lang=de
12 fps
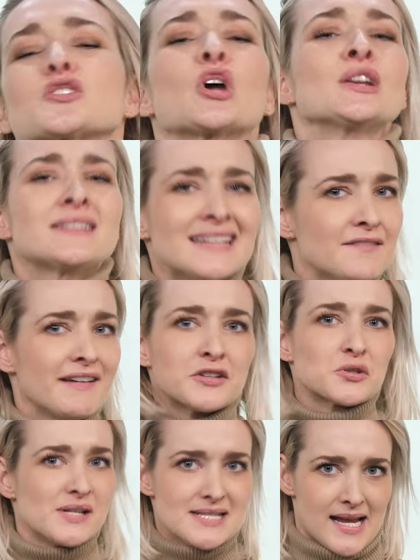es könnte
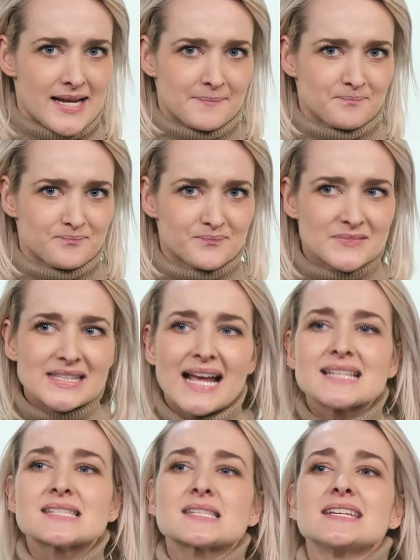eventuell sein,
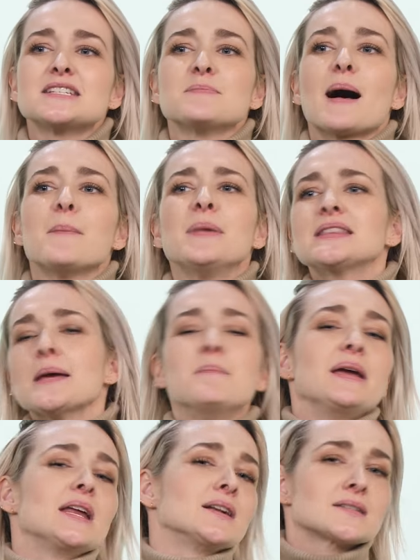dass ich mal mit
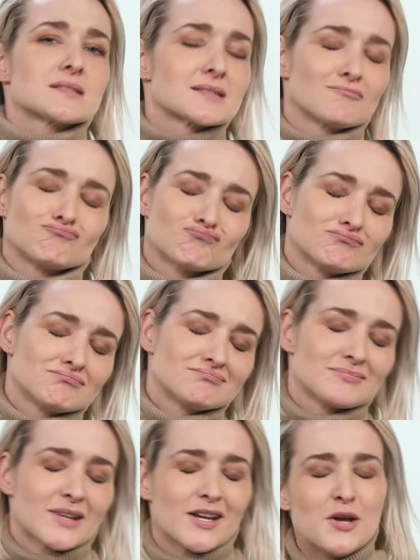Mädels
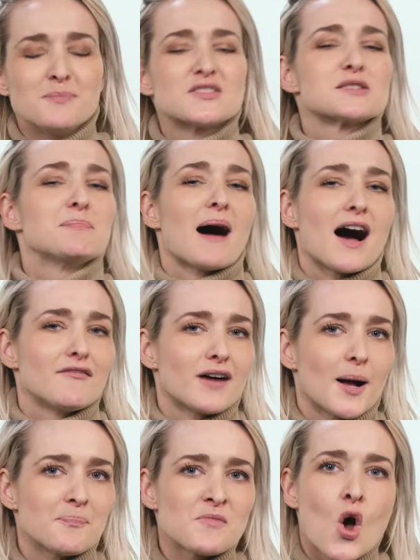im Spa
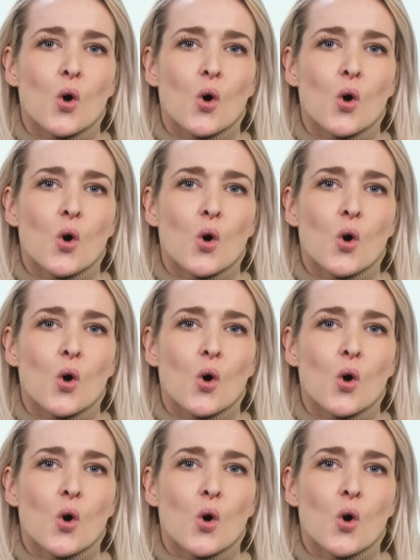war.